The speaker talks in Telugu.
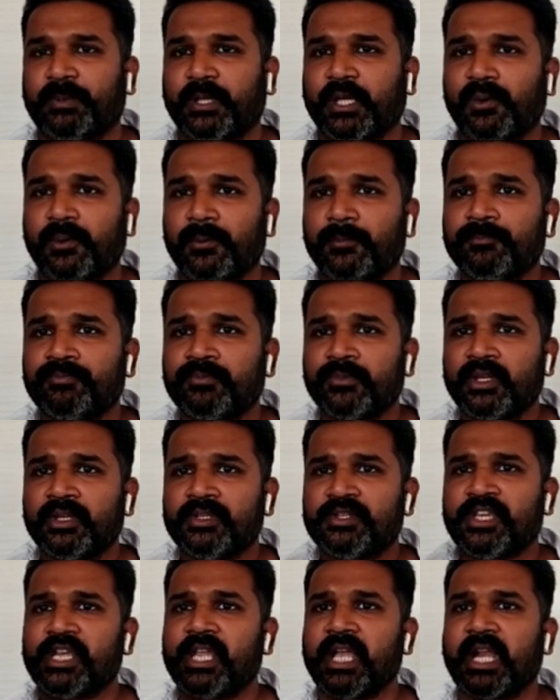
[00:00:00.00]
చెప్పారు
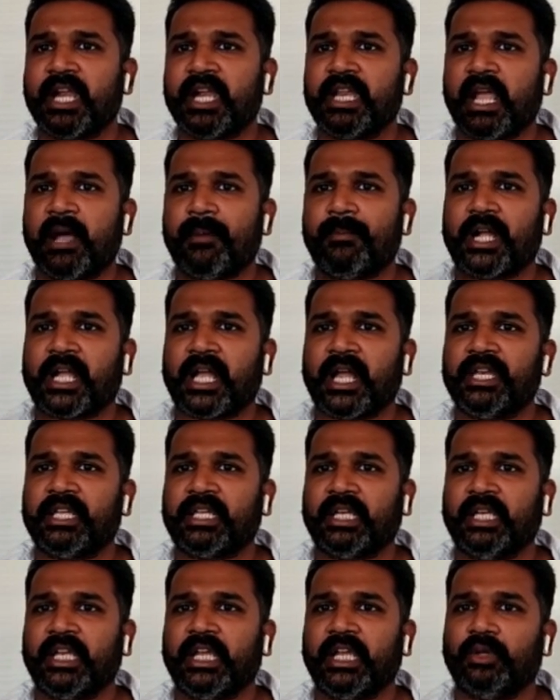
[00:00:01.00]
సింగరేణి
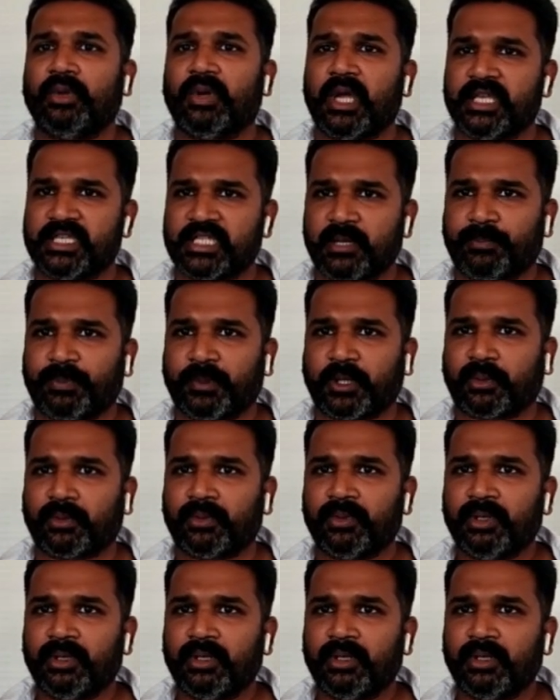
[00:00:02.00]
అమ్మకానికి లేదు అని చెప్పారు